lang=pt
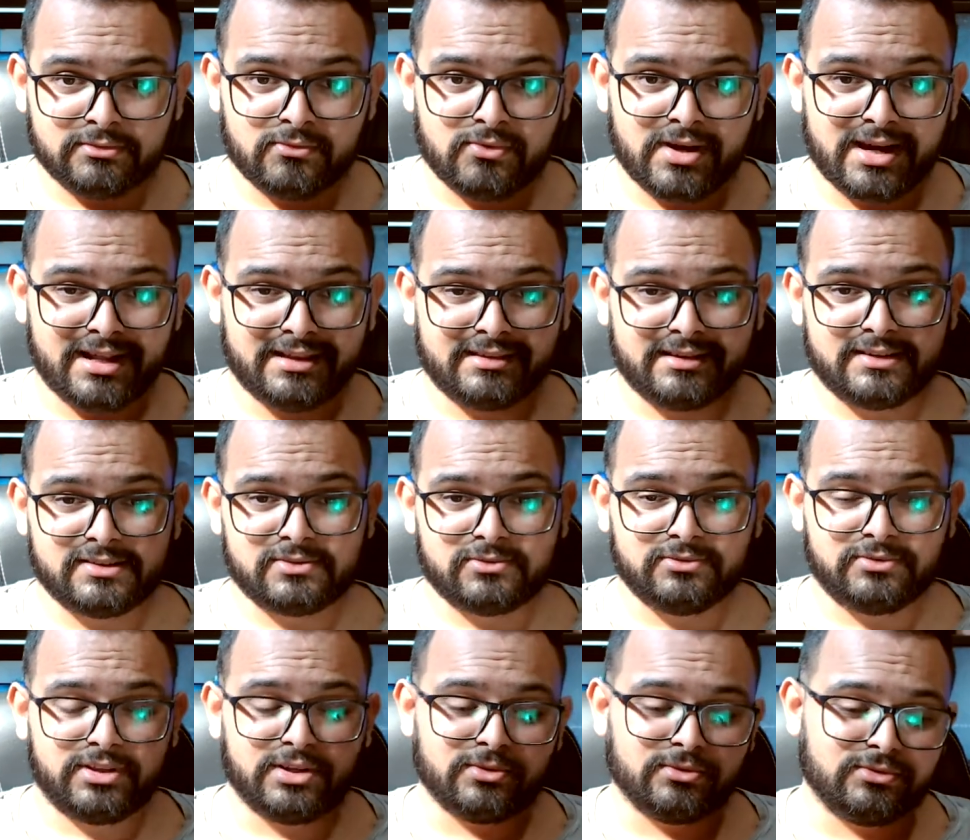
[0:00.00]
O cara traz
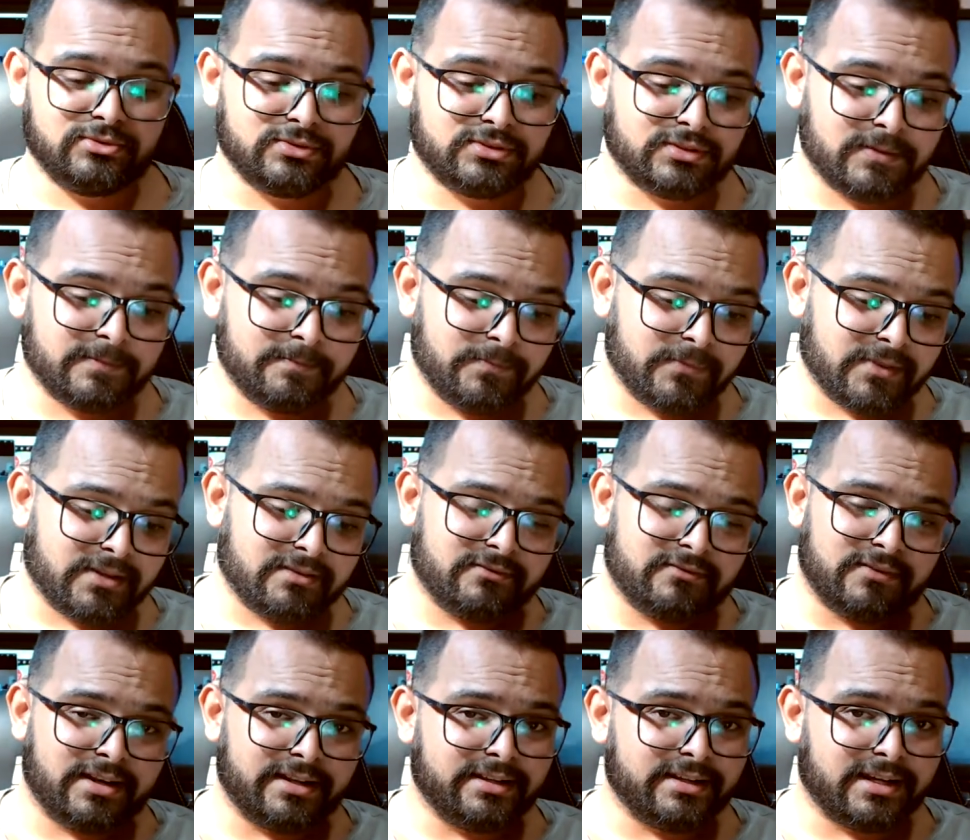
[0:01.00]
conteúdos
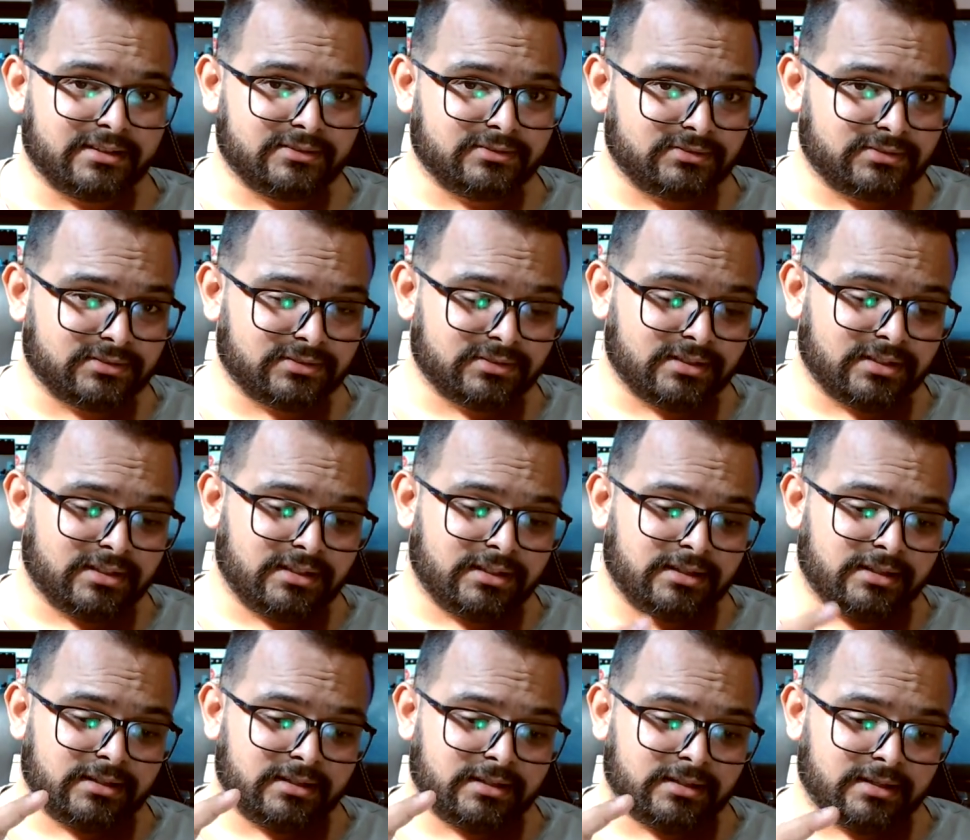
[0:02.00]
variados
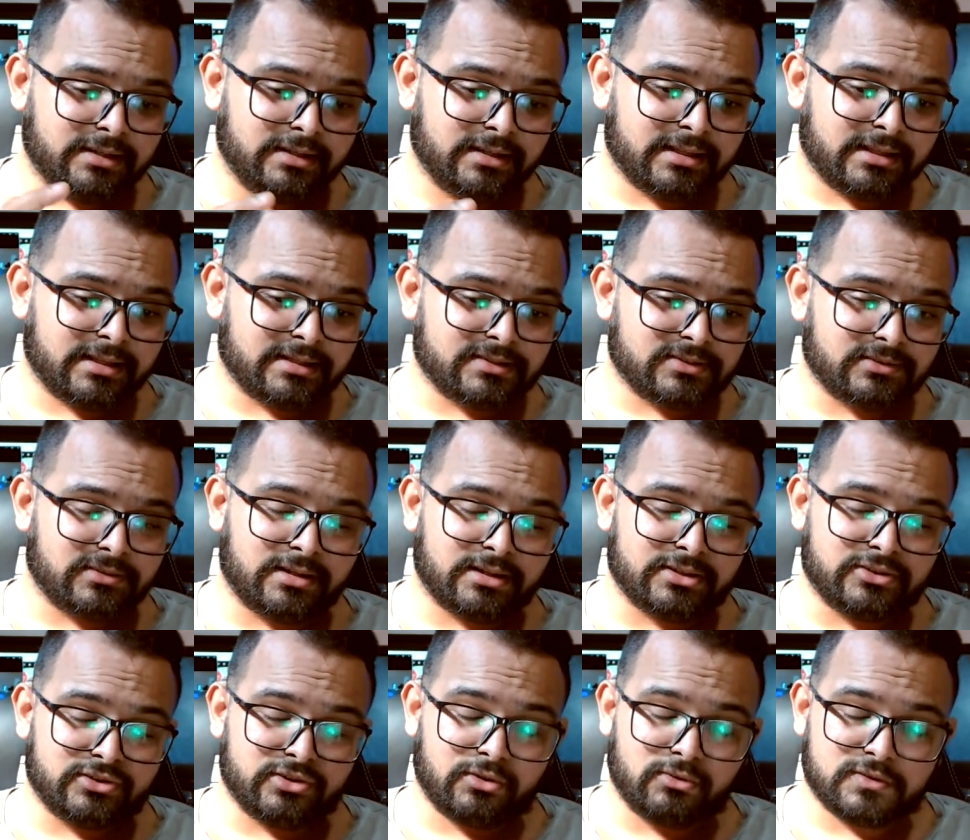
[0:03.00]
é, em relação a
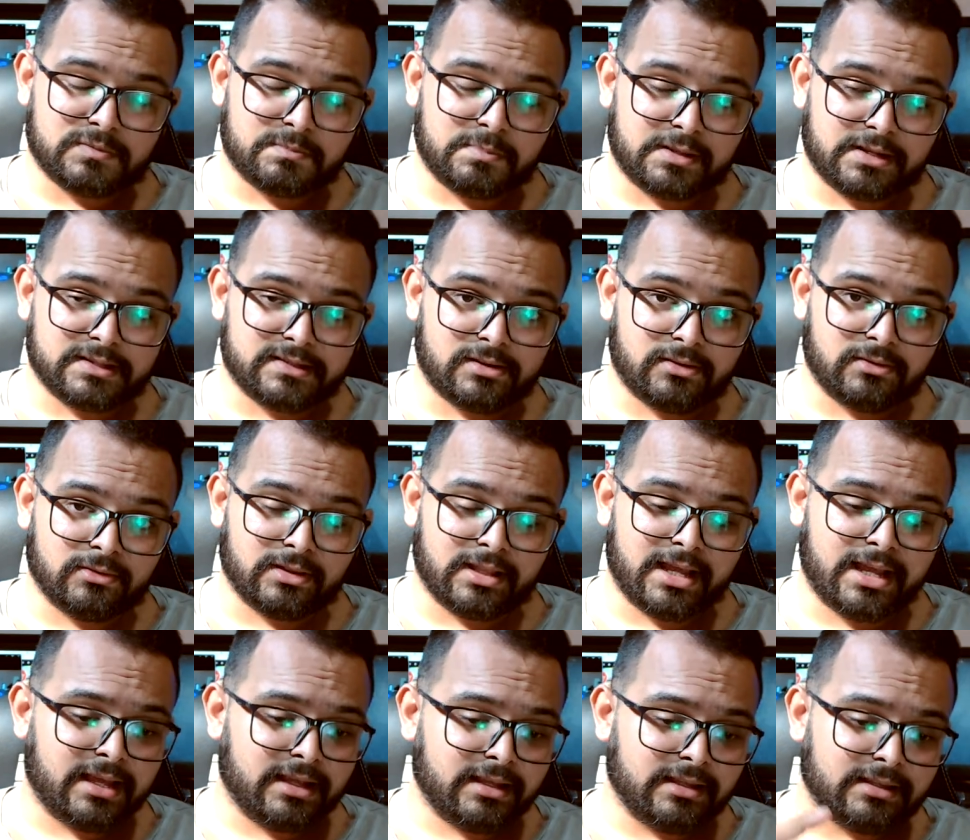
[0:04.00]
jogos para
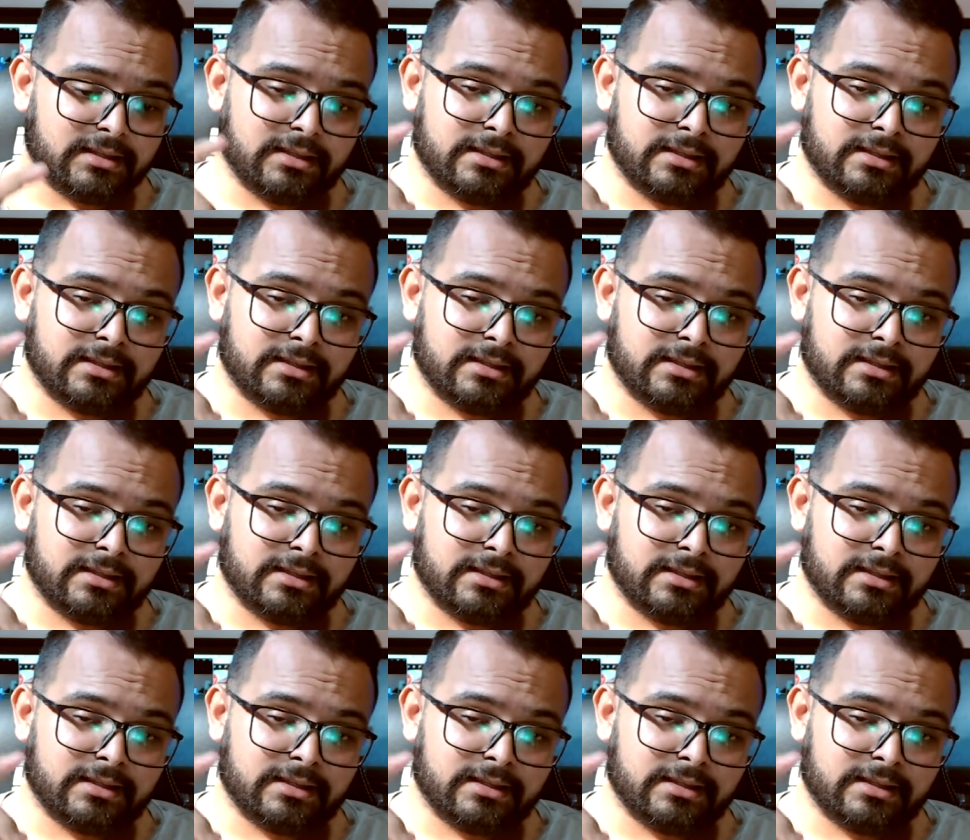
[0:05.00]
celular,